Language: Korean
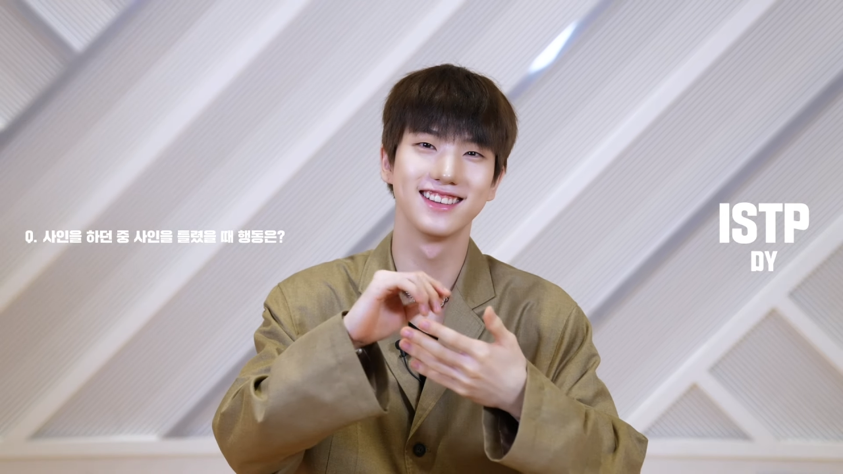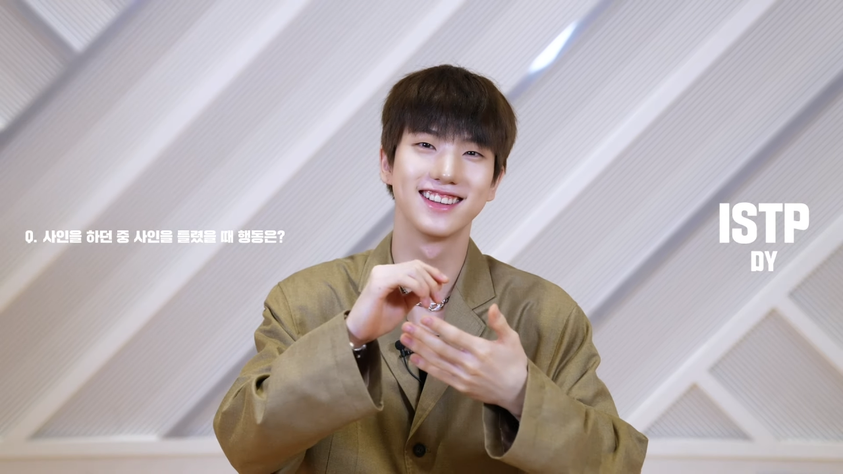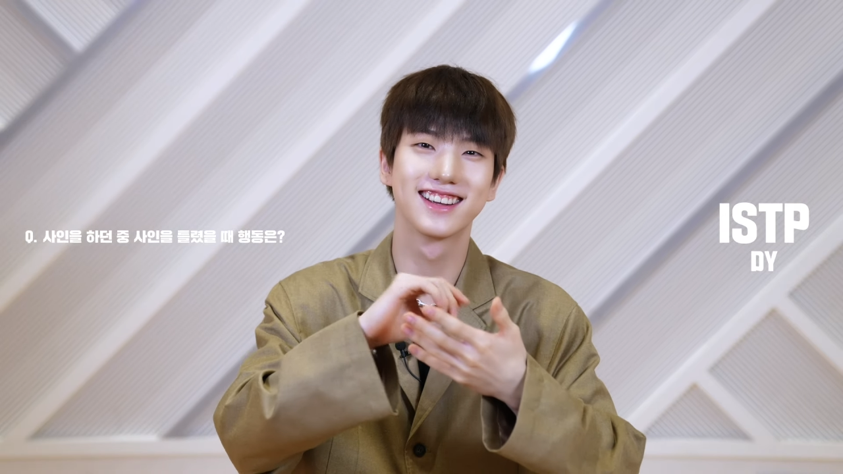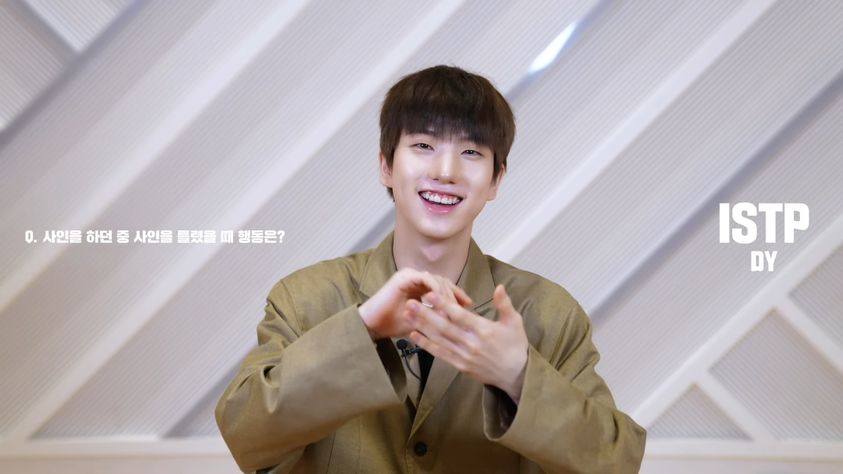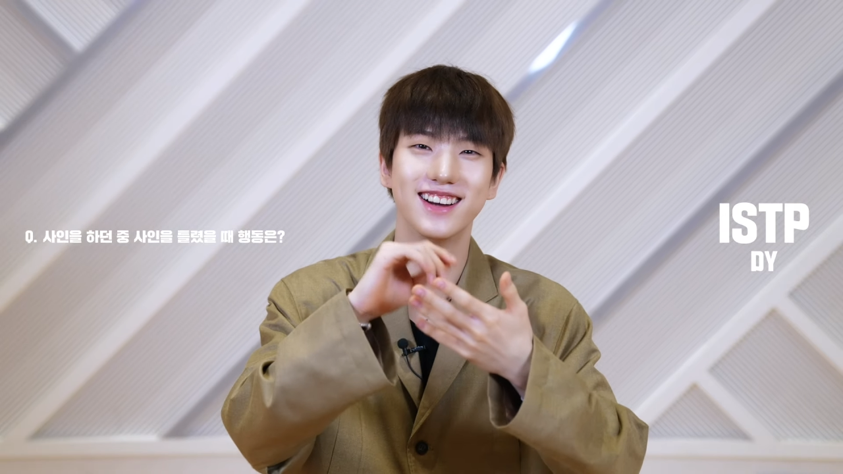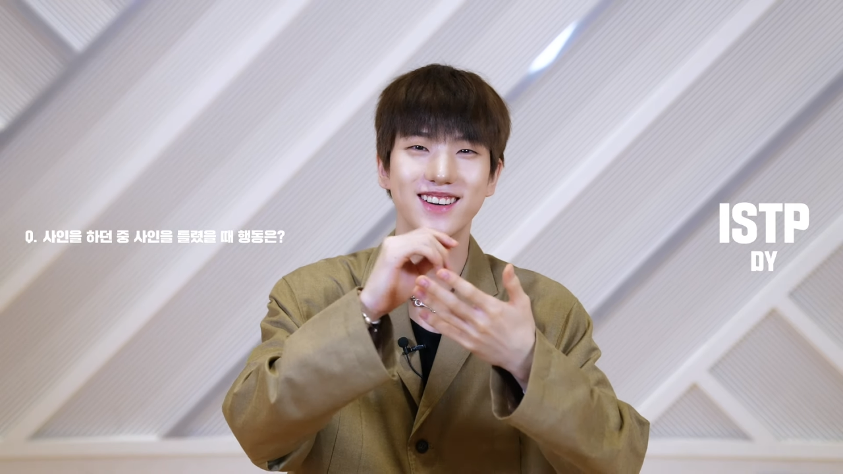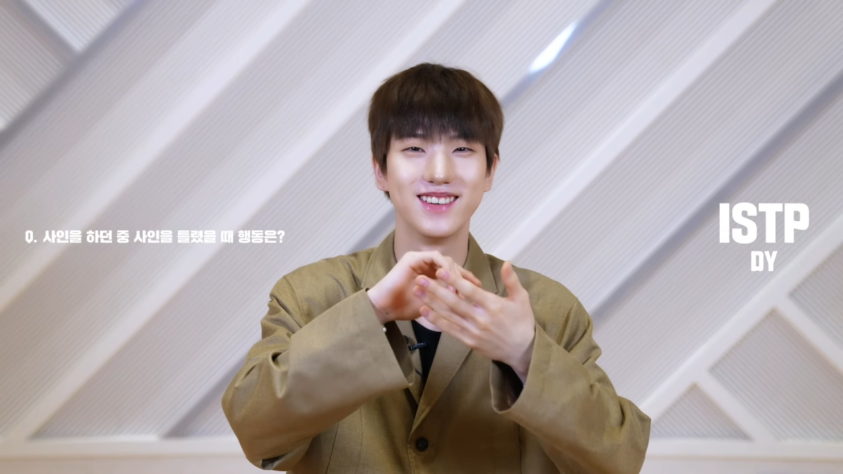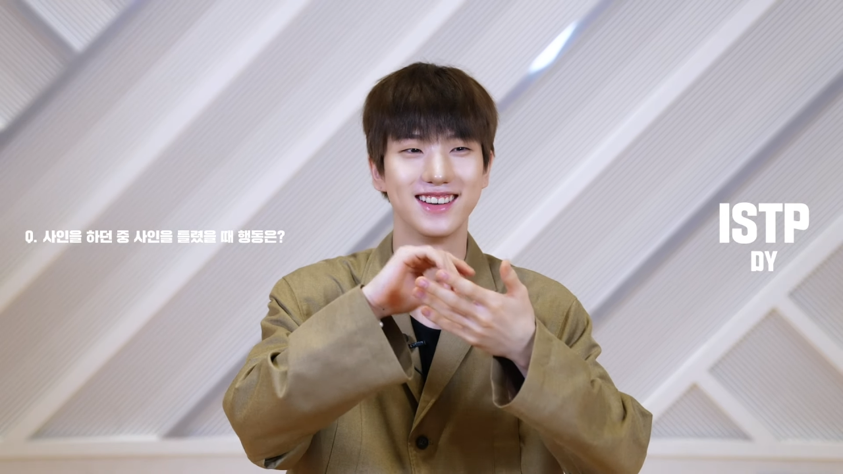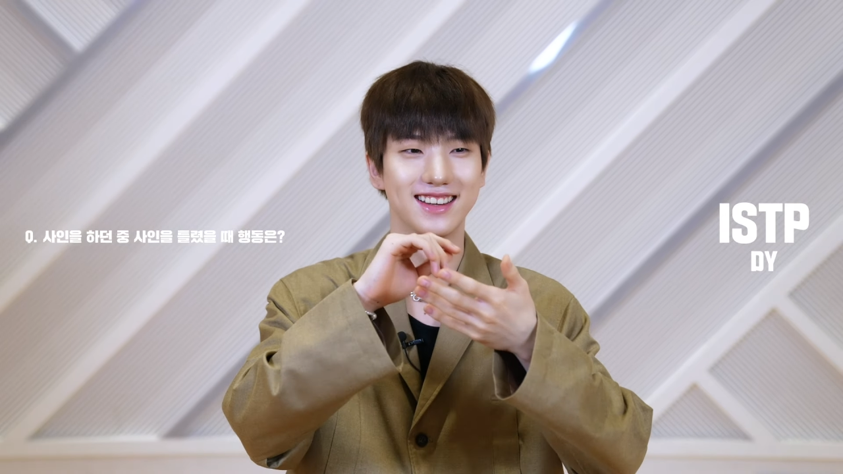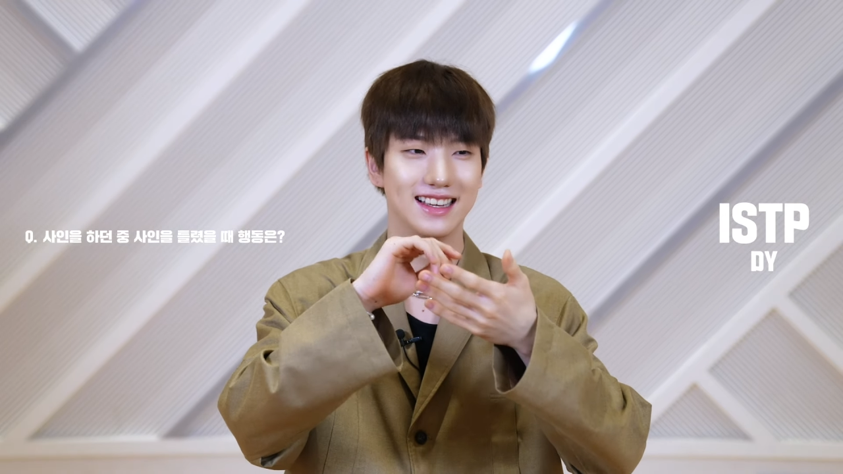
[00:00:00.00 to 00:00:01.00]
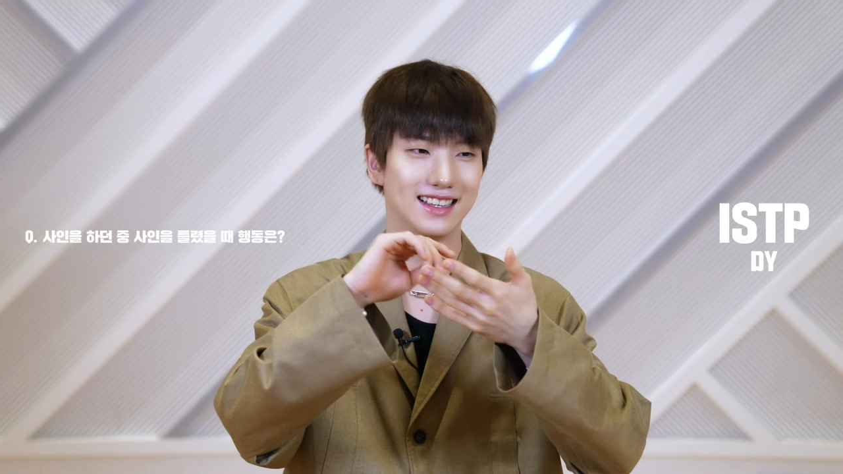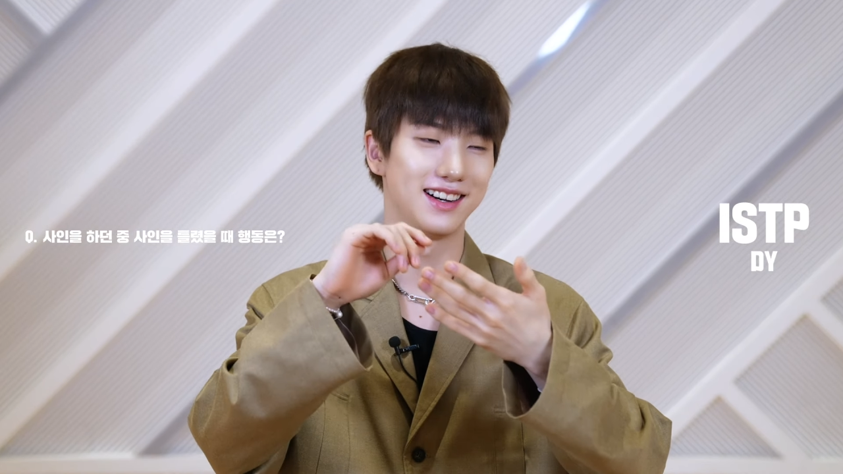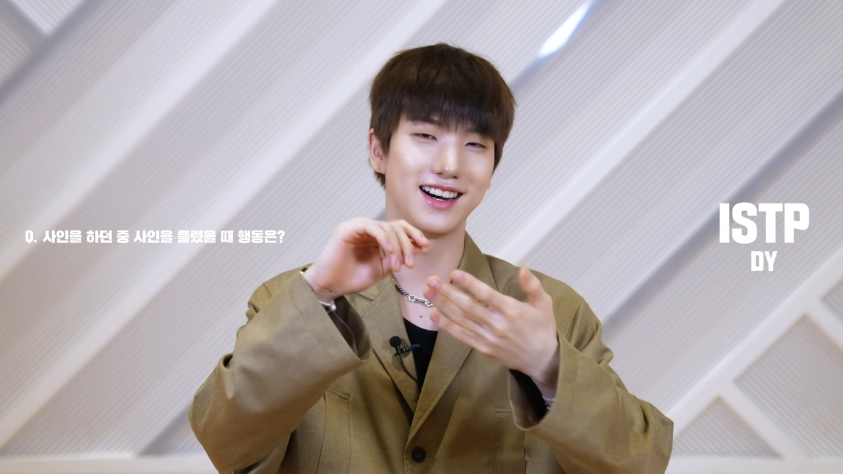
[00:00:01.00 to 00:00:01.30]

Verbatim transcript: 해드릴까요? 아